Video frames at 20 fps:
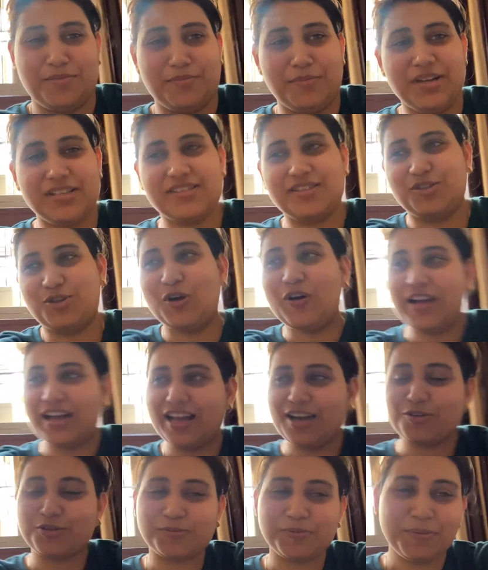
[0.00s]
मस्त जो
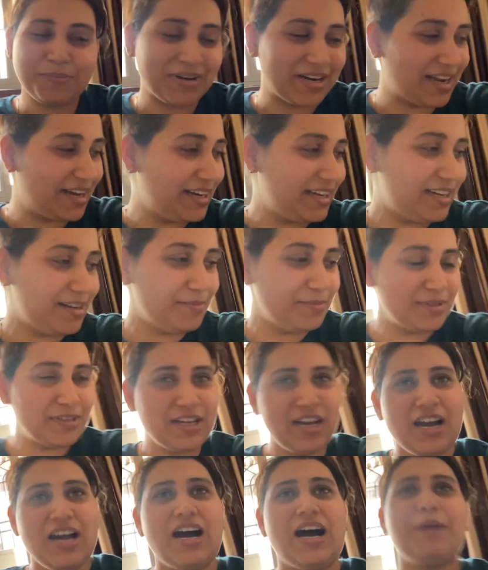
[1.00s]
है उसमें बनाने का
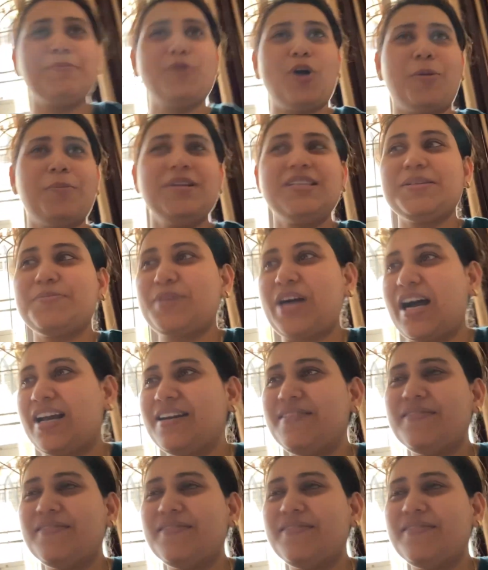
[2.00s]
अब नॉर्मल जब खाना